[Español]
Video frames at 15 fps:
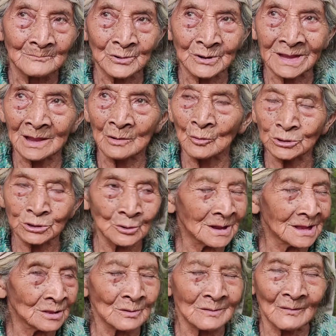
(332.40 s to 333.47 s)
Porque otro
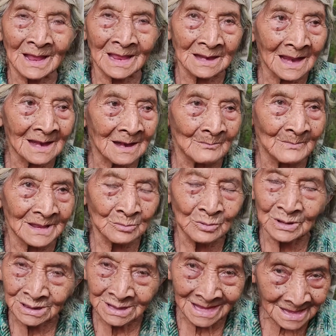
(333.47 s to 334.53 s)
que no lo agarrara, me
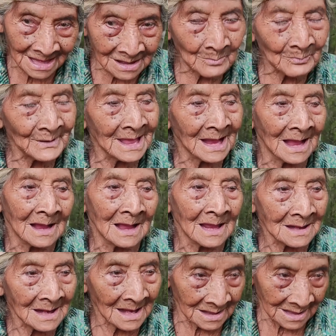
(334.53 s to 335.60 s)
dijo, ustedes lo pueden
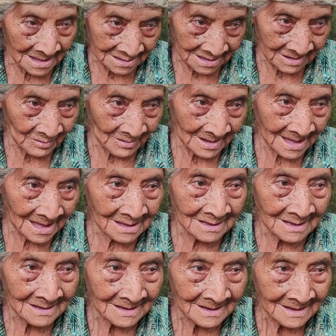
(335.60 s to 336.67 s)
agarrar, le dijo a él.
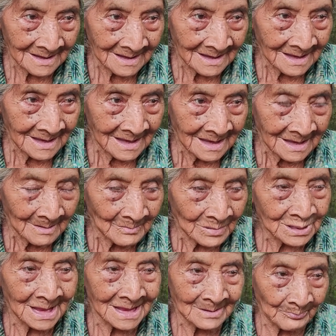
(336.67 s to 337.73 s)
Ajá.
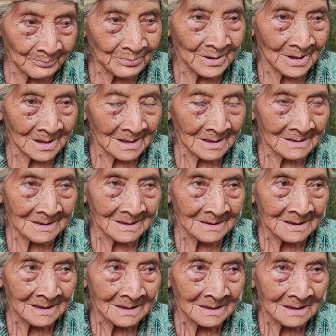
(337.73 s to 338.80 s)
o sea que se puede
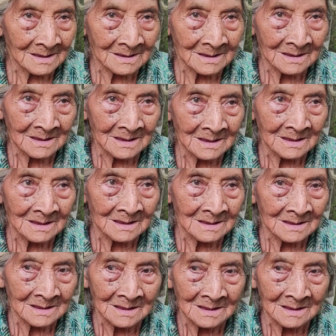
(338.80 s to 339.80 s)
sacar escritura aquí